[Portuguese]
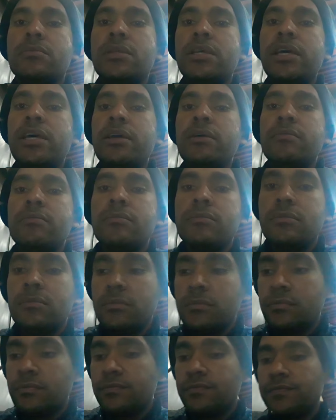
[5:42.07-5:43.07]
Né?
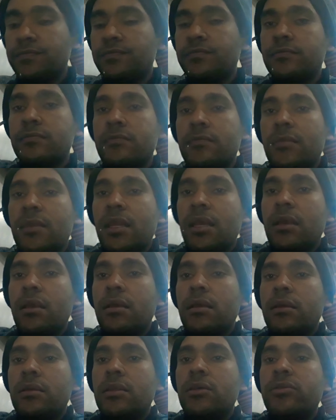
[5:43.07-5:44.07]

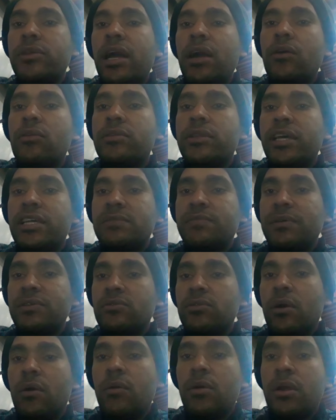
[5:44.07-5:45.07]
Então o que acontece,
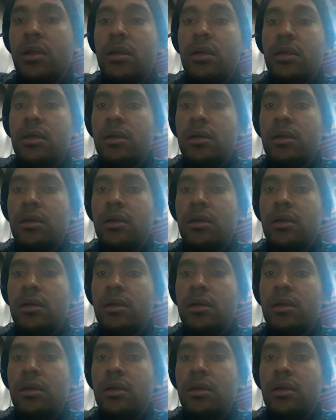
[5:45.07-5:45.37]
pessoal?